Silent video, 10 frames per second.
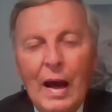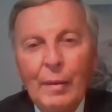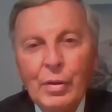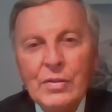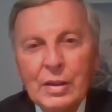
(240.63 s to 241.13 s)

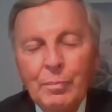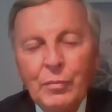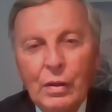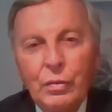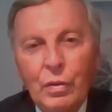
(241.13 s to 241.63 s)
Aber es gibt
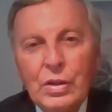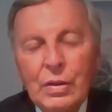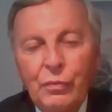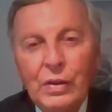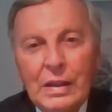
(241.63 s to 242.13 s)

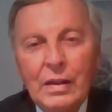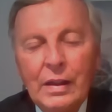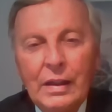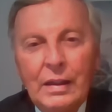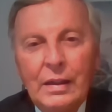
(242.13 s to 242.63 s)
natürlich viele
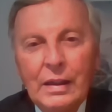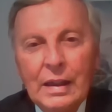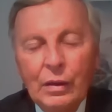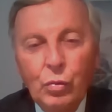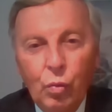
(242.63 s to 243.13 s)

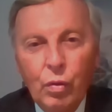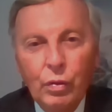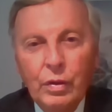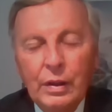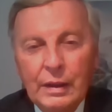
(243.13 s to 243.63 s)

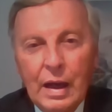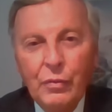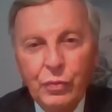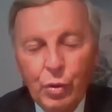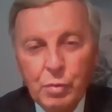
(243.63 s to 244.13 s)
Indikatoren, die
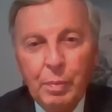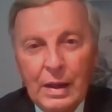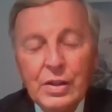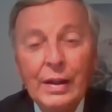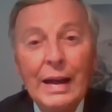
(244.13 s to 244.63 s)
dafür
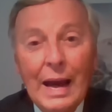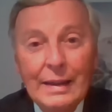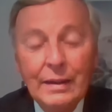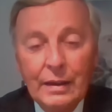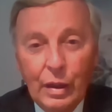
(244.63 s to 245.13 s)
sprechen,
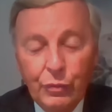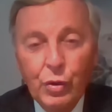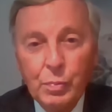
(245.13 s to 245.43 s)
leider dafür